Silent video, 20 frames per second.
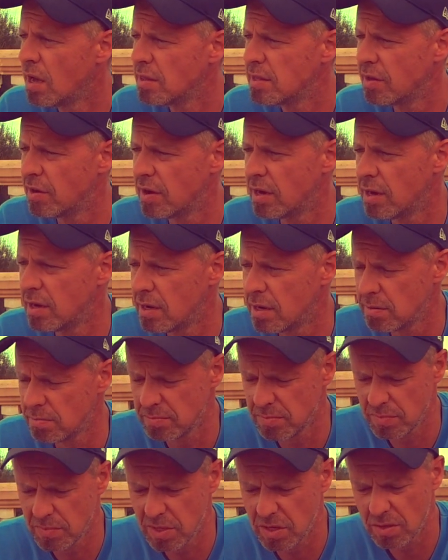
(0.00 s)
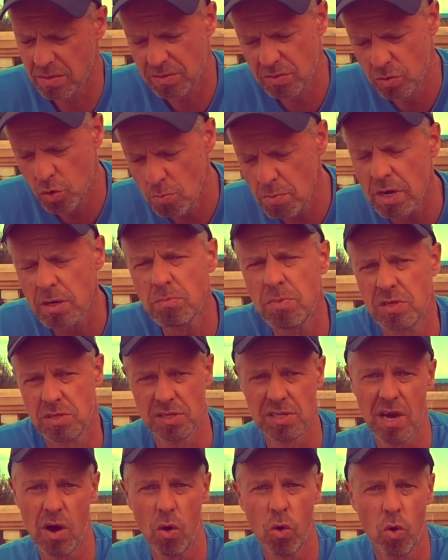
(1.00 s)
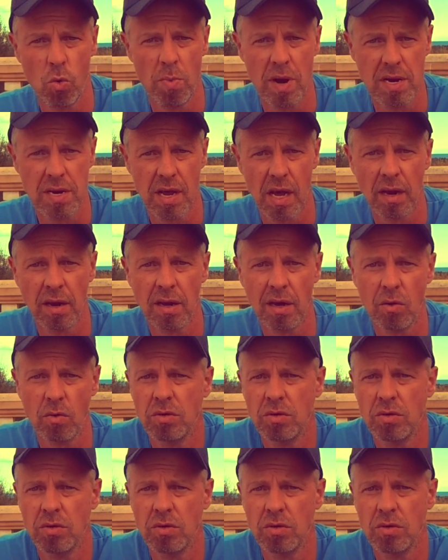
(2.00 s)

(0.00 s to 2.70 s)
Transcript: da kümmert man sich auch umeinander.